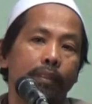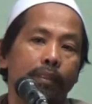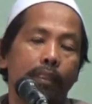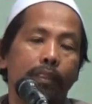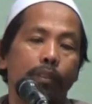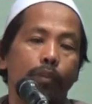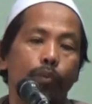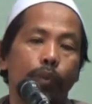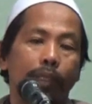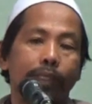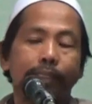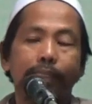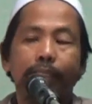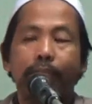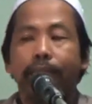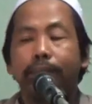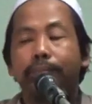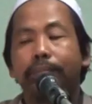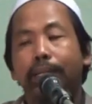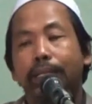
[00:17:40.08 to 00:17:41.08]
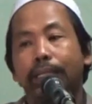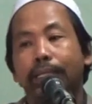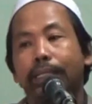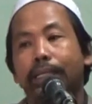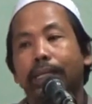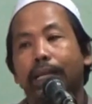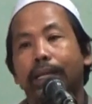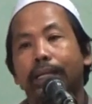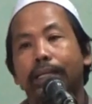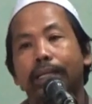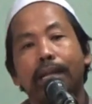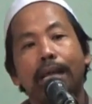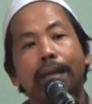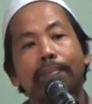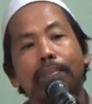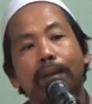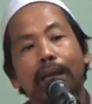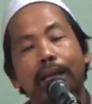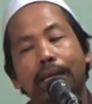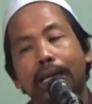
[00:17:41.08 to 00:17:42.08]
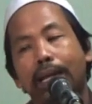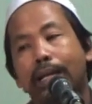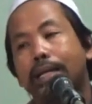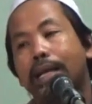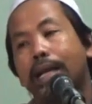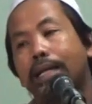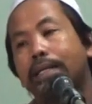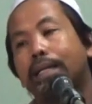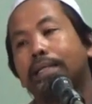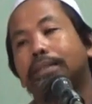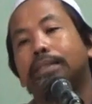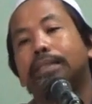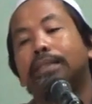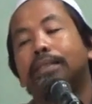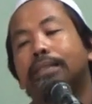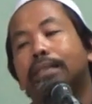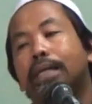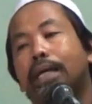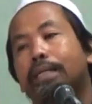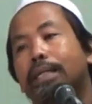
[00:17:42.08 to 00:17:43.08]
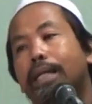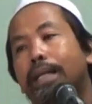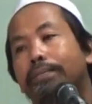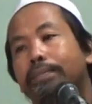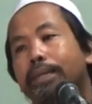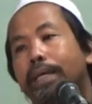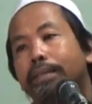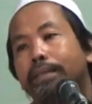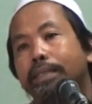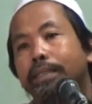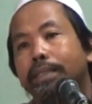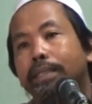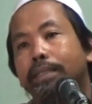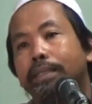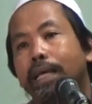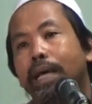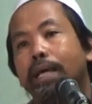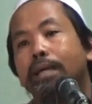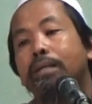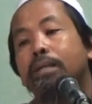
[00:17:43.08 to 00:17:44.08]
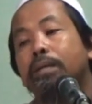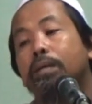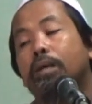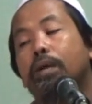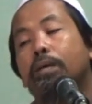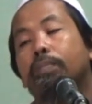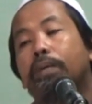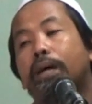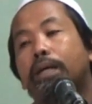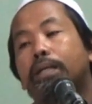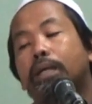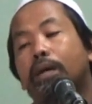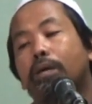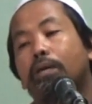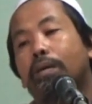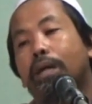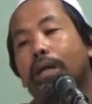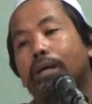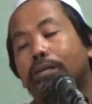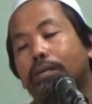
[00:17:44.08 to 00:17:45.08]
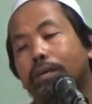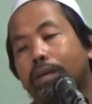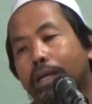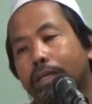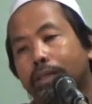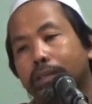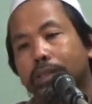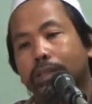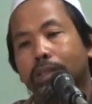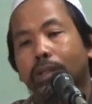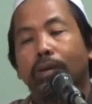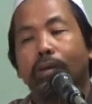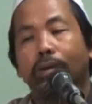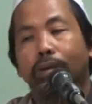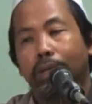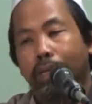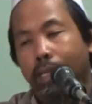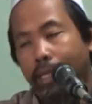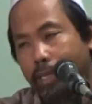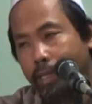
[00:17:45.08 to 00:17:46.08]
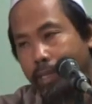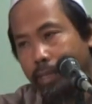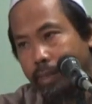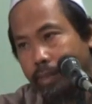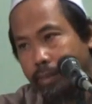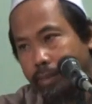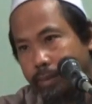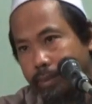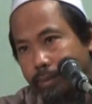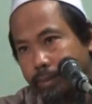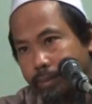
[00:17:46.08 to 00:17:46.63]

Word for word: sesuai dengan mereka. Kenapa? Karena ada cinta dalam hati kita kepada orang-orang soleh.